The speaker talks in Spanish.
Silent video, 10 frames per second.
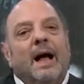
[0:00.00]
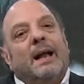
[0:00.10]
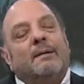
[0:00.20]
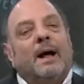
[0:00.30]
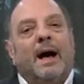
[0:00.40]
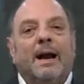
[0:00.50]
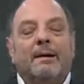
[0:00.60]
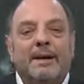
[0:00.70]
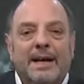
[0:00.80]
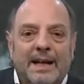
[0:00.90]
a
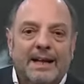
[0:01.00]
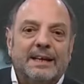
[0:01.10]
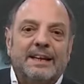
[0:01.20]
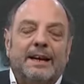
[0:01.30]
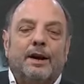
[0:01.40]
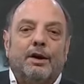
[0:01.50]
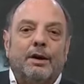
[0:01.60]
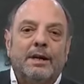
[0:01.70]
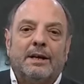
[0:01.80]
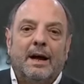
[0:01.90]
la, brigada
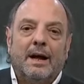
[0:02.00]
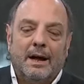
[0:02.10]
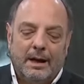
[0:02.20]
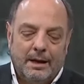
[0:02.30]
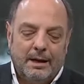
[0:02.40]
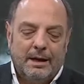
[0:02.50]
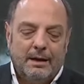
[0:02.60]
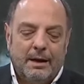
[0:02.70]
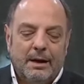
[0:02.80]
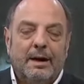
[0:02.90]
antiterrorista
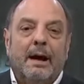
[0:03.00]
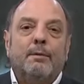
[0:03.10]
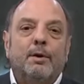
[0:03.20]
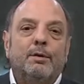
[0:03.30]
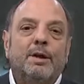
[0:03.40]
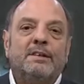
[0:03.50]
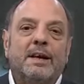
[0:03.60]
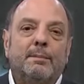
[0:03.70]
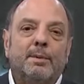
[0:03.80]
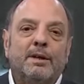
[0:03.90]
las
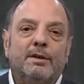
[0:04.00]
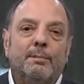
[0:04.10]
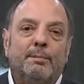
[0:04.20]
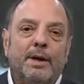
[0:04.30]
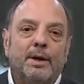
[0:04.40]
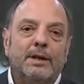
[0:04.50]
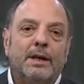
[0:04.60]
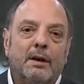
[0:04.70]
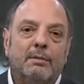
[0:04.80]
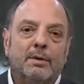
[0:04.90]
boludeces que puede decir un
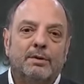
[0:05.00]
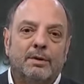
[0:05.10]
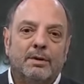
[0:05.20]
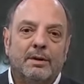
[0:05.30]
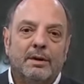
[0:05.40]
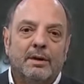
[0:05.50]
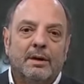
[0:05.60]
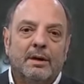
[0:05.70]
periodista como yo?